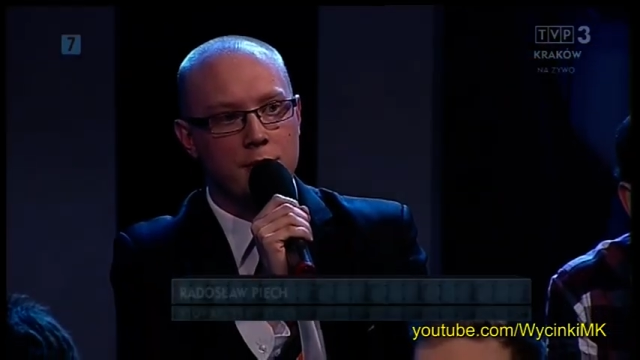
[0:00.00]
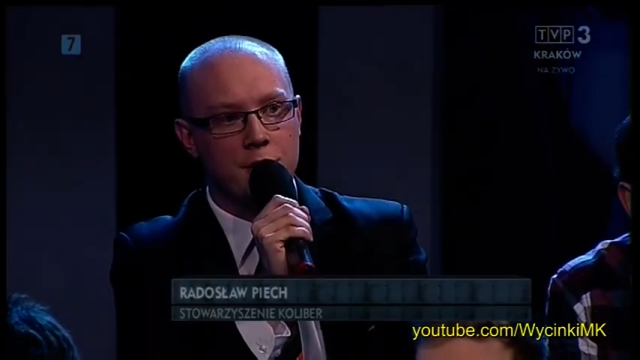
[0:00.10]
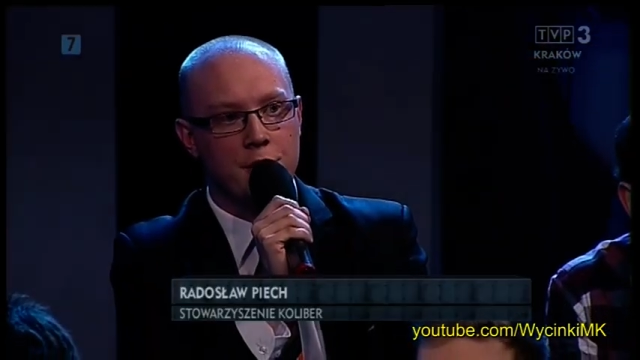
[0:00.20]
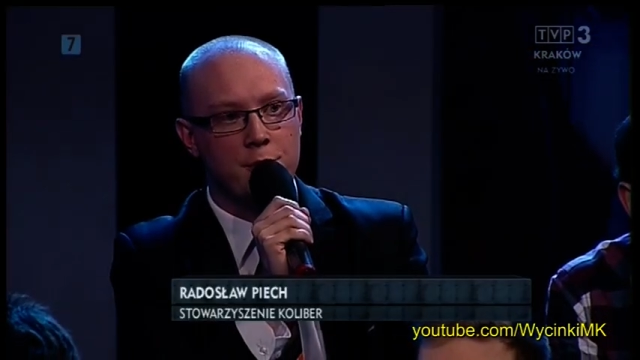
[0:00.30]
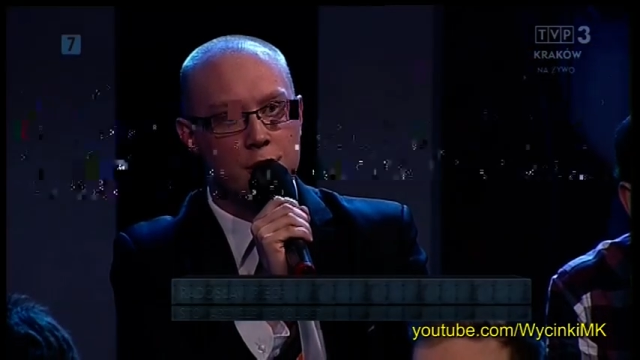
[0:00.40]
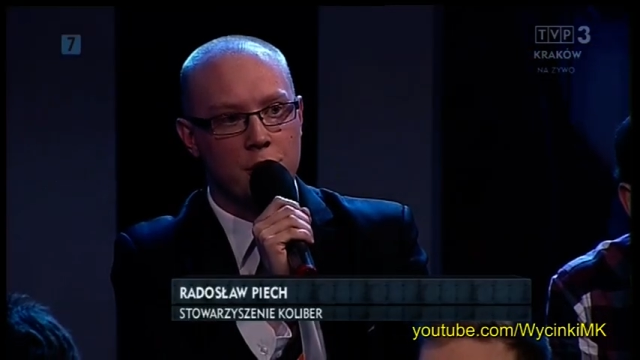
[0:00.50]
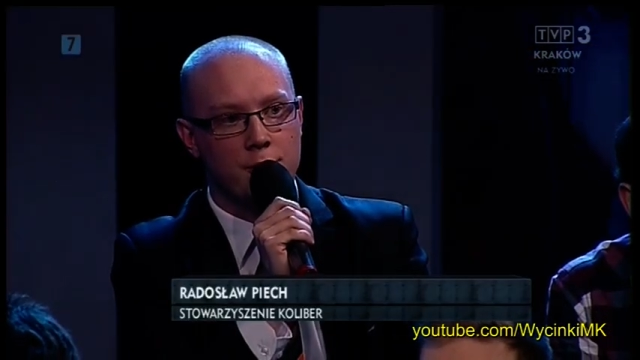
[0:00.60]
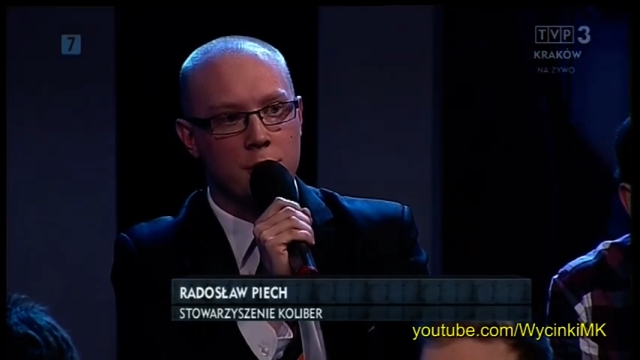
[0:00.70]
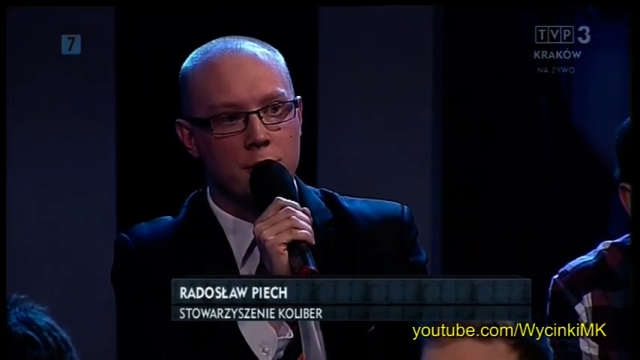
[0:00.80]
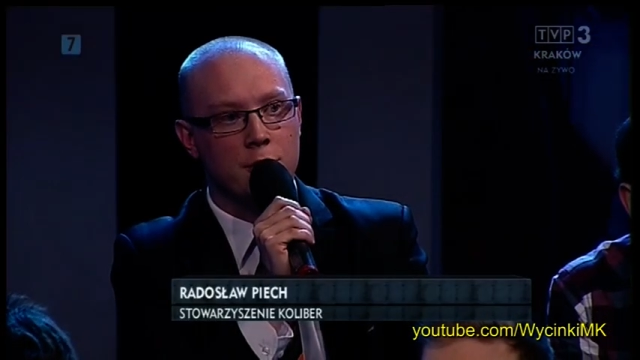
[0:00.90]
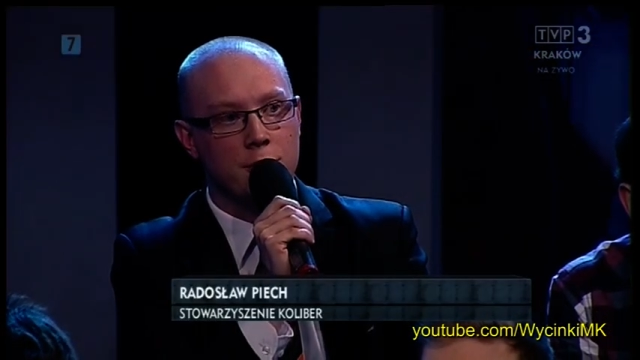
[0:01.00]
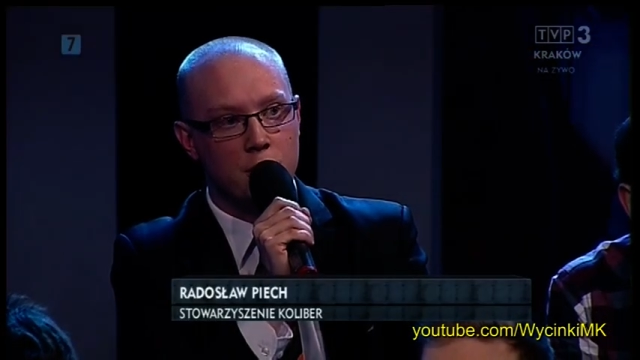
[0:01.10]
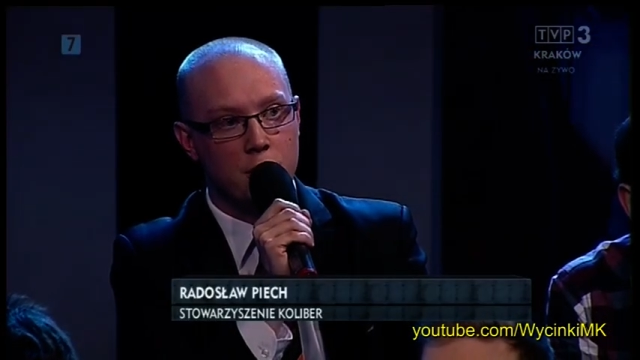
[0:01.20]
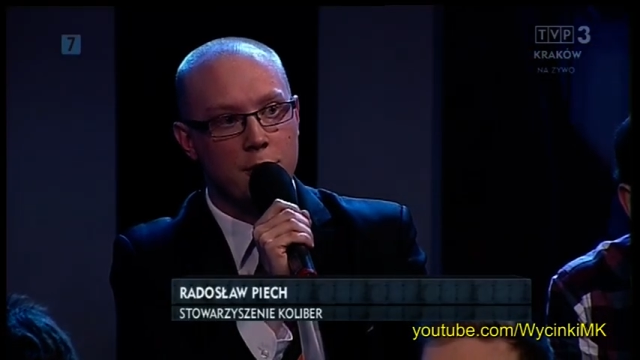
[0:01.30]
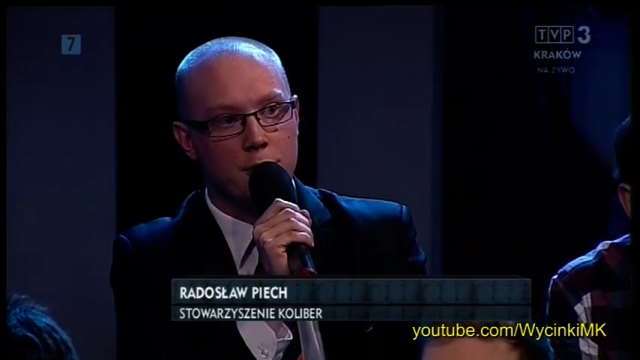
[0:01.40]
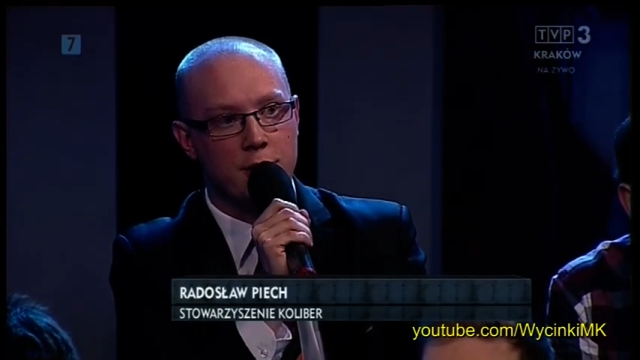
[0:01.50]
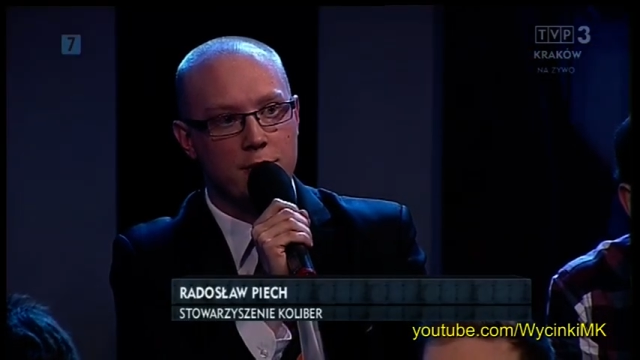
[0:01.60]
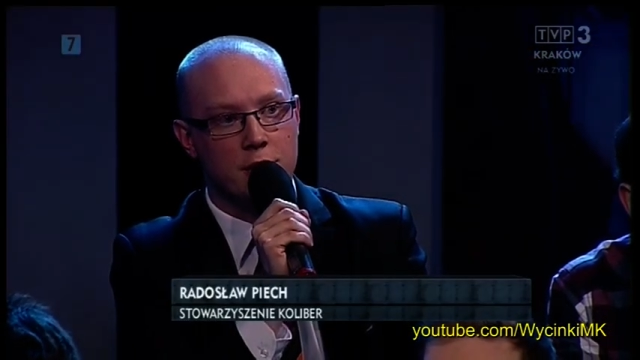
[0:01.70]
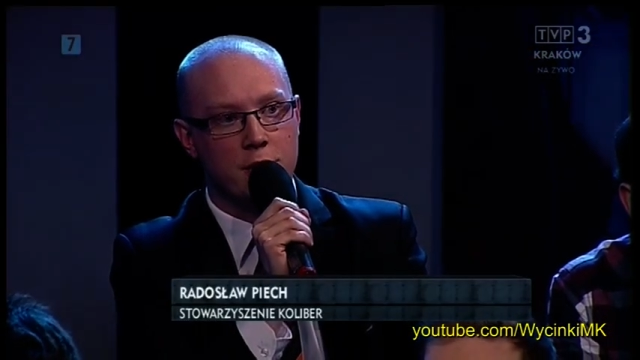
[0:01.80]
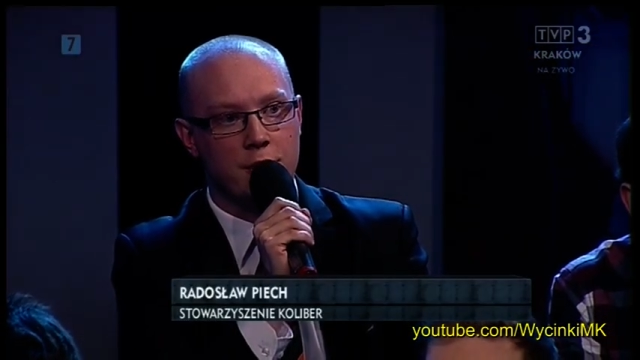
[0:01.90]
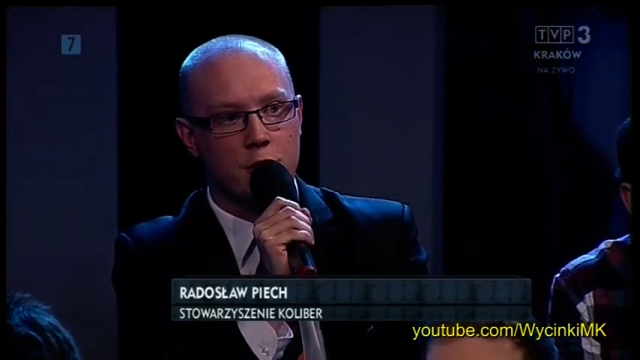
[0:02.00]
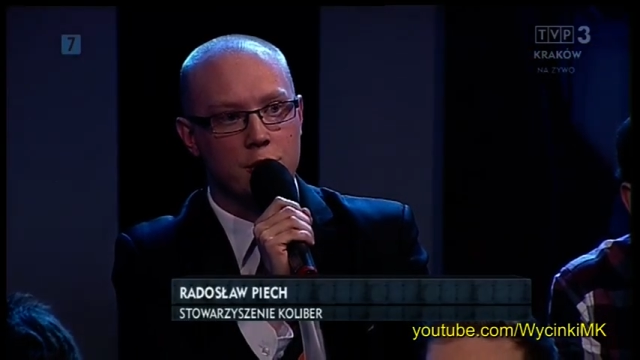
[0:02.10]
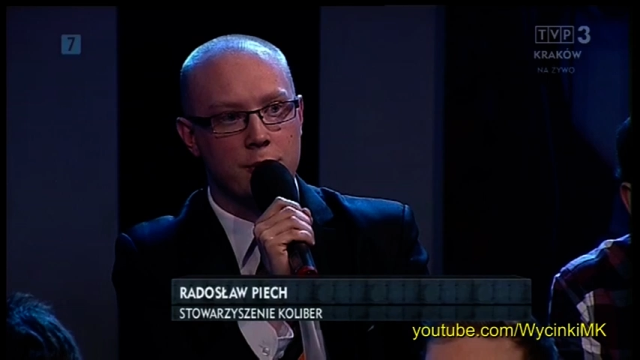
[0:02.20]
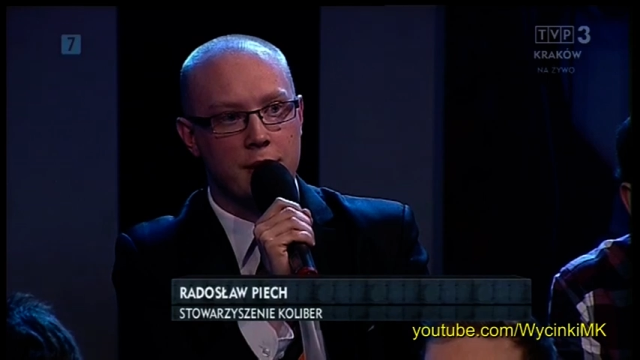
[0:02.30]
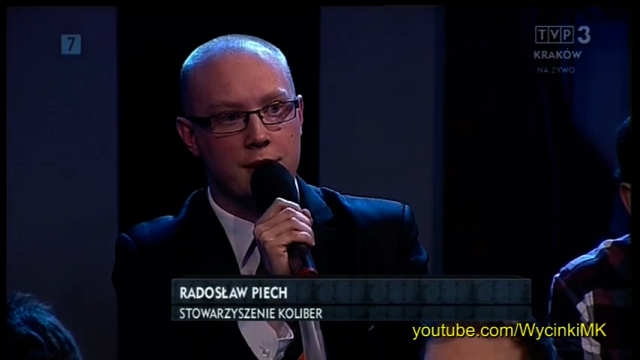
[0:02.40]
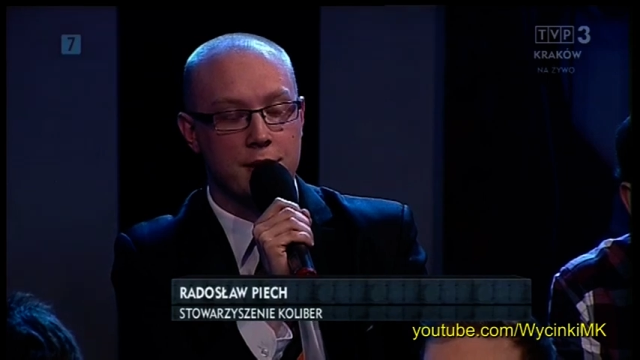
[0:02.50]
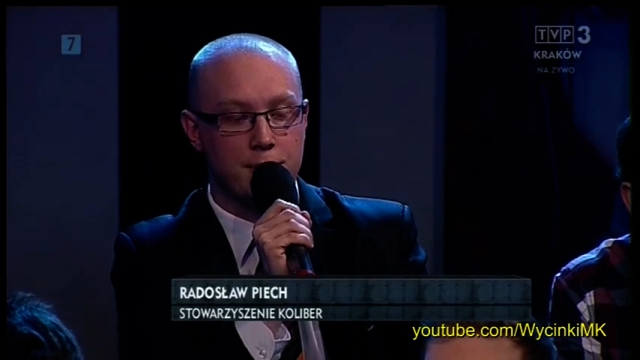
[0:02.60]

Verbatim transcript: polskich przedsiębiorców są wysokie pozapłacowe koszty pracy.